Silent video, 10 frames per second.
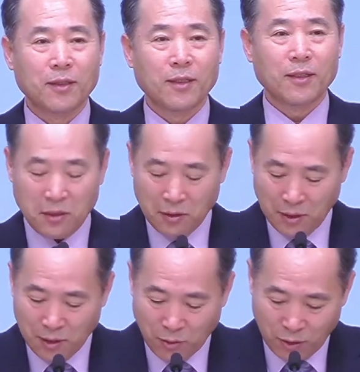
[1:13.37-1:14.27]

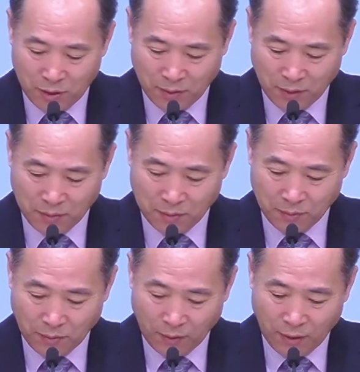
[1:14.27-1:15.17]
듣기 좋지만
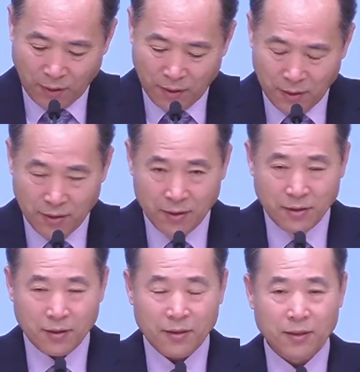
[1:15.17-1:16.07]

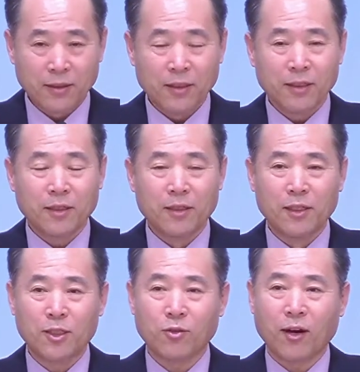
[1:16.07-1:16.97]
이거는
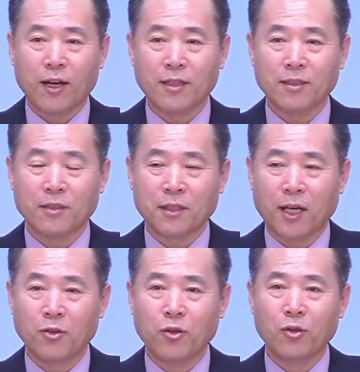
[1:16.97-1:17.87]
그리스도 안에서
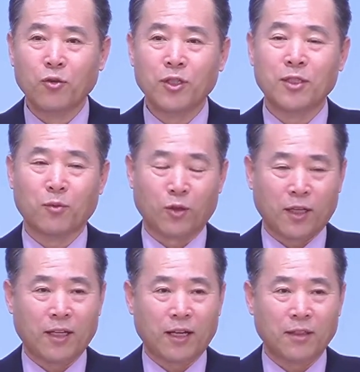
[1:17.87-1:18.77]
자유를 누리지
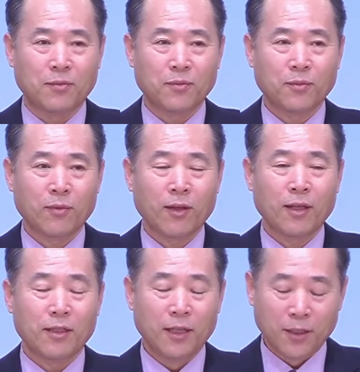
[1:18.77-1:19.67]
못하게 하는
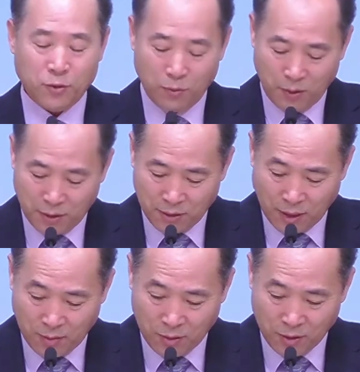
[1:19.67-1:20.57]
예수 믿는
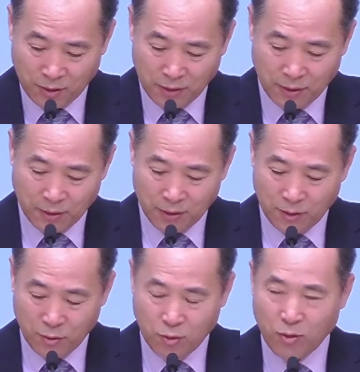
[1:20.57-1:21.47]
사람으로서
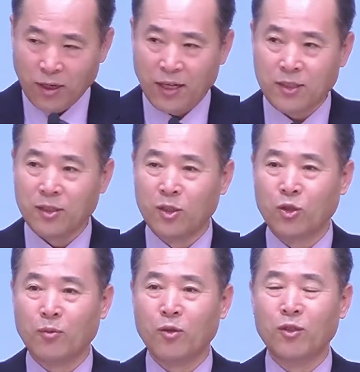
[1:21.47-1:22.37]
구원의
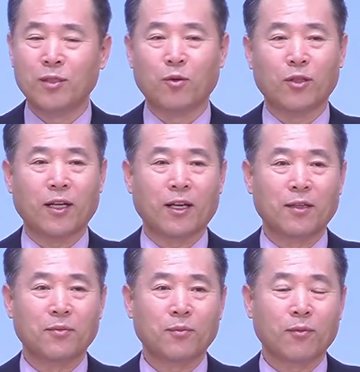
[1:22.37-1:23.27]
즐거움을 누리지 못하게 하는
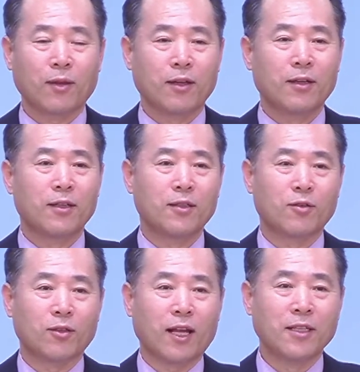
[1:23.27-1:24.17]
그런 또
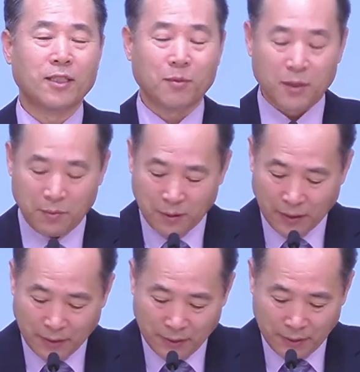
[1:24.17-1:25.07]
단점이
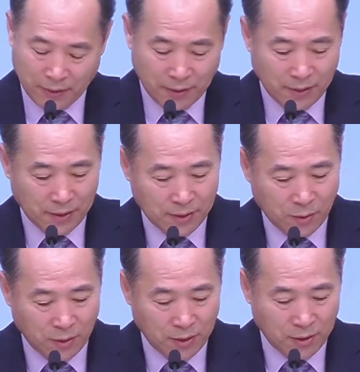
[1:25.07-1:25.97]
있습니다. 자,
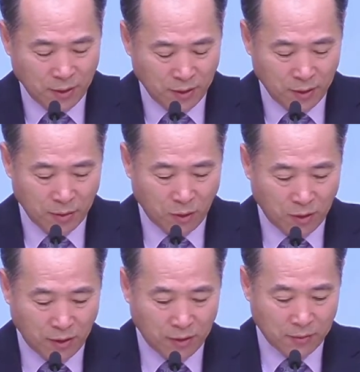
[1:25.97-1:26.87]
우리가 성경을 볼
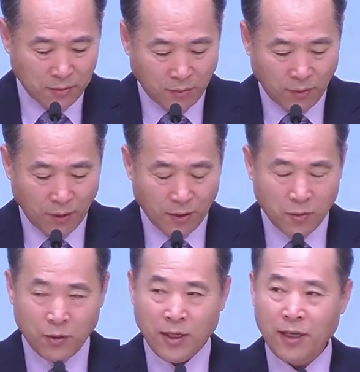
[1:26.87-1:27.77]
때는
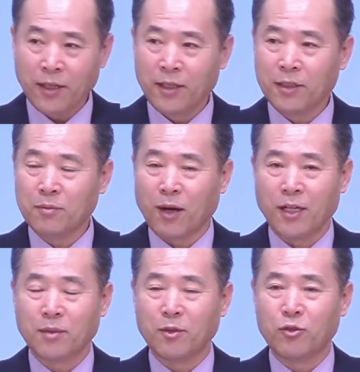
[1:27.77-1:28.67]
왜 이런
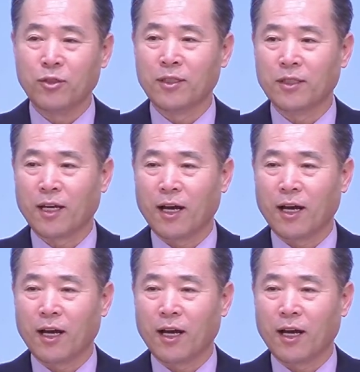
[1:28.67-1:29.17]
말씀을 주셨는가?